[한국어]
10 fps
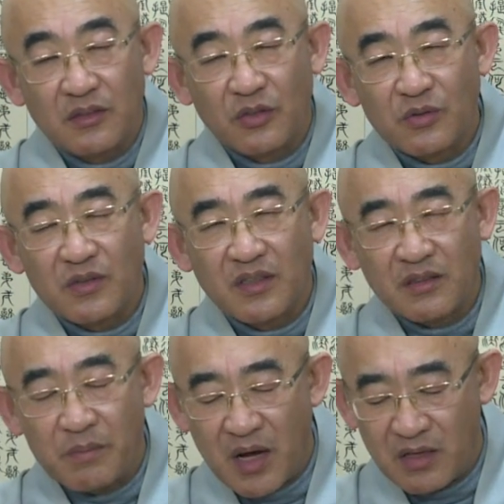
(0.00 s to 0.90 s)
저도
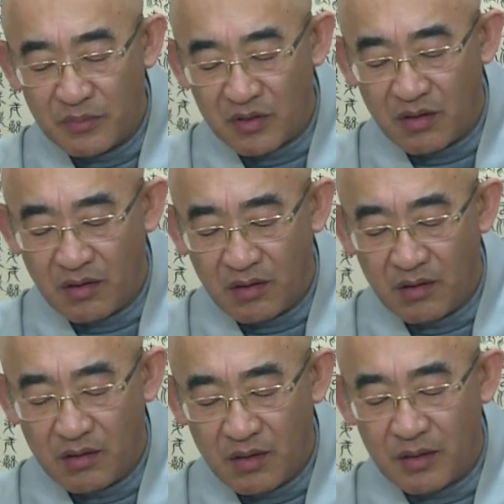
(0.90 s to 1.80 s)
그래서 마음이 더
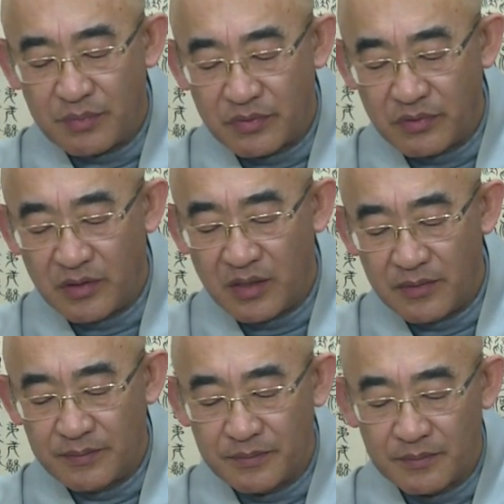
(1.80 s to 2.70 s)
아프고요.
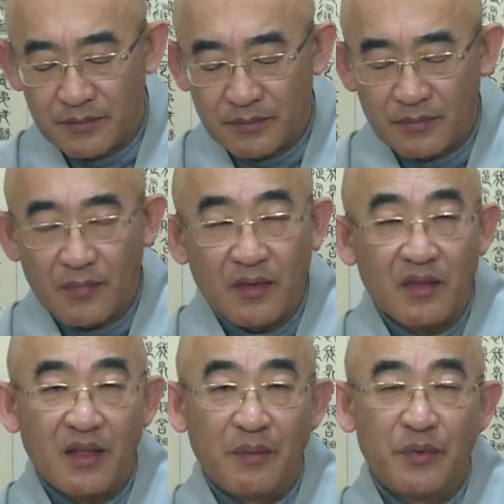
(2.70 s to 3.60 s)

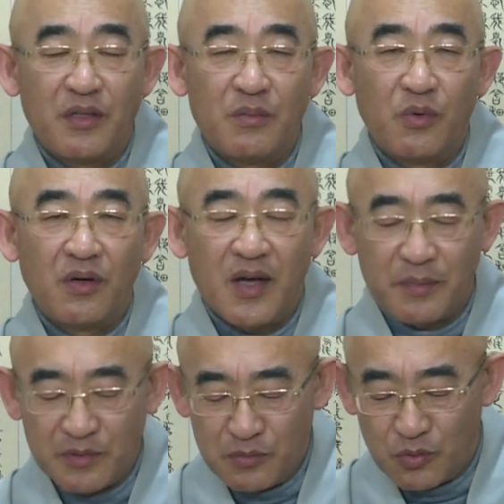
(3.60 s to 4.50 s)
남편이 몰래
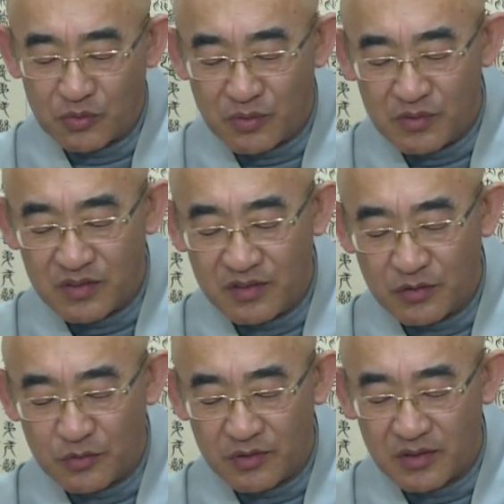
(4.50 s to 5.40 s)
아버님 용돈을
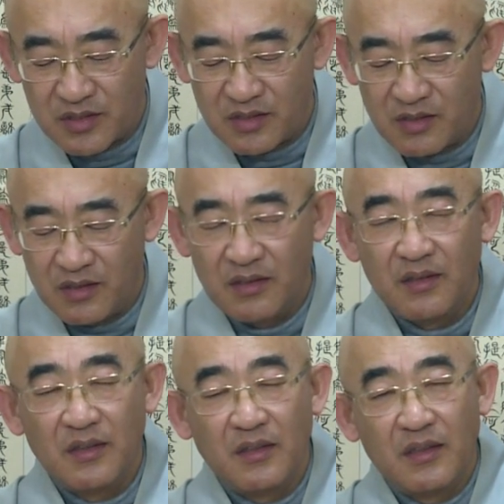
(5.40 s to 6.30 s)
드려줘요. 그거
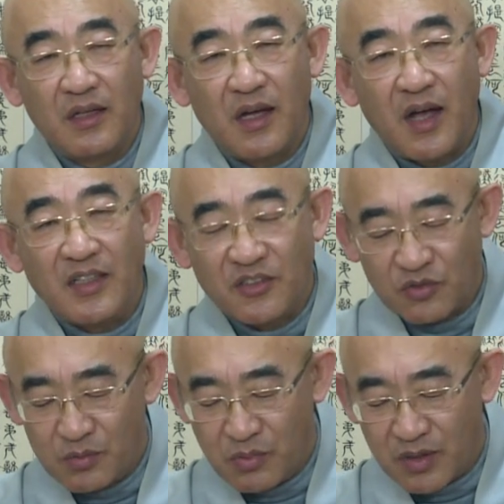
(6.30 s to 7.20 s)
안
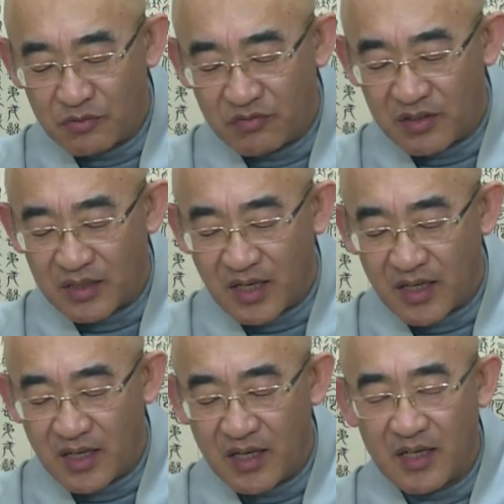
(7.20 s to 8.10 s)
쓰고
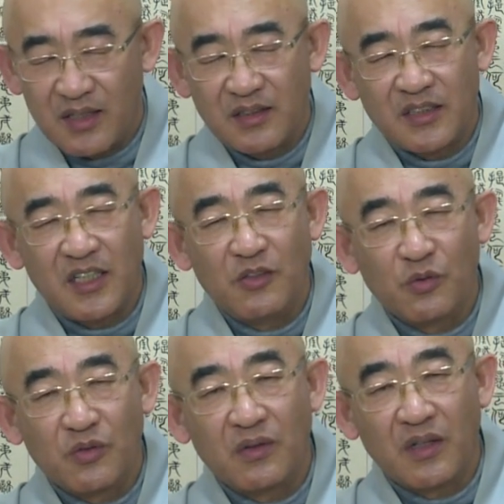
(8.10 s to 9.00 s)
모아두었다가 제
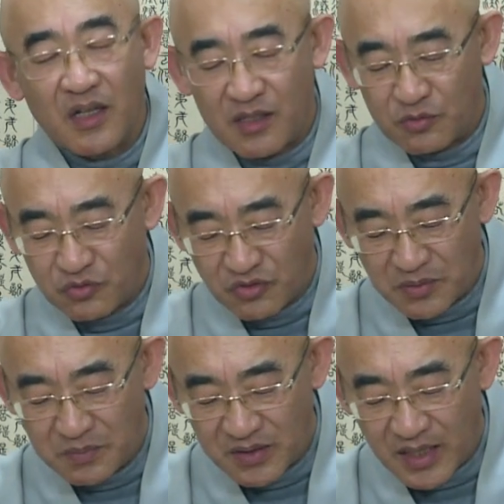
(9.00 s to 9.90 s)
용돈 하라고
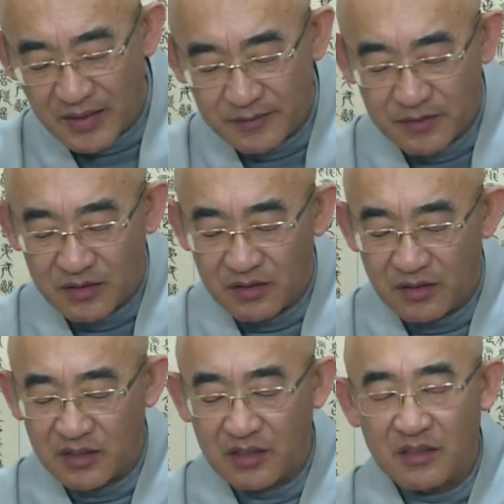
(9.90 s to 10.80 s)
주십니다.
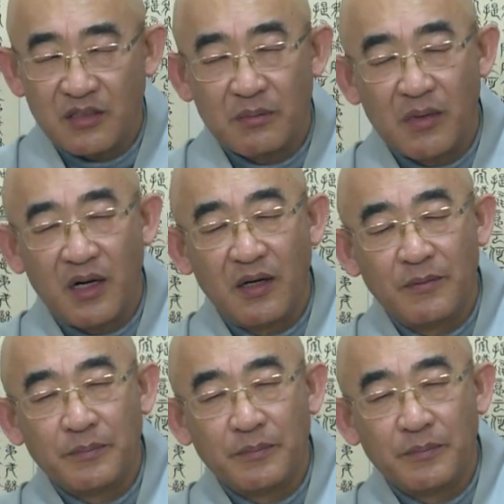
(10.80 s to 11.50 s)
어제는 정말